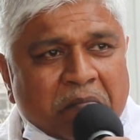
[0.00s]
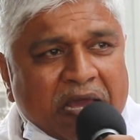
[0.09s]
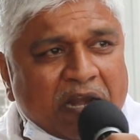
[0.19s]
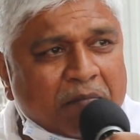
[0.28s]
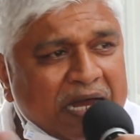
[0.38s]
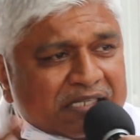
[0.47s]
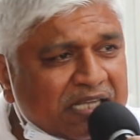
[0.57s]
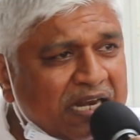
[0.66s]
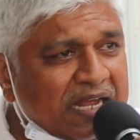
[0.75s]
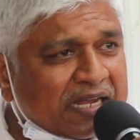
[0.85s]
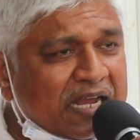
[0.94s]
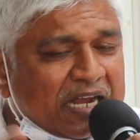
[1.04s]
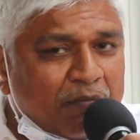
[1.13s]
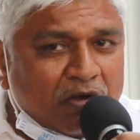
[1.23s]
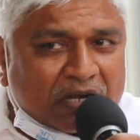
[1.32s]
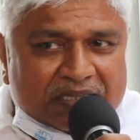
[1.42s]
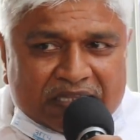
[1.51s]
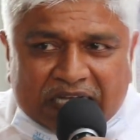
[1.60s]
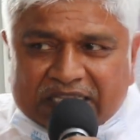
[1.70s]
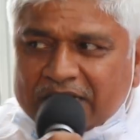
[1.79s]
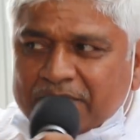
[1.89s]
म्यांमार से लेकर काबुल
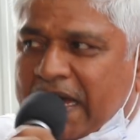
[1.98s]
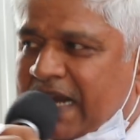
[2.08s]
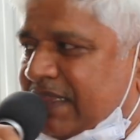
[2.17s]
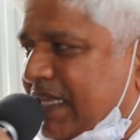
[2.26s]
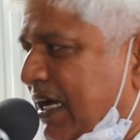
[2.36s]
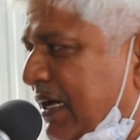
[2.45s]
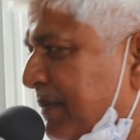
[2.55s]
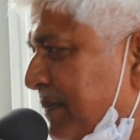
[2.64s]
कंदार तक भारत था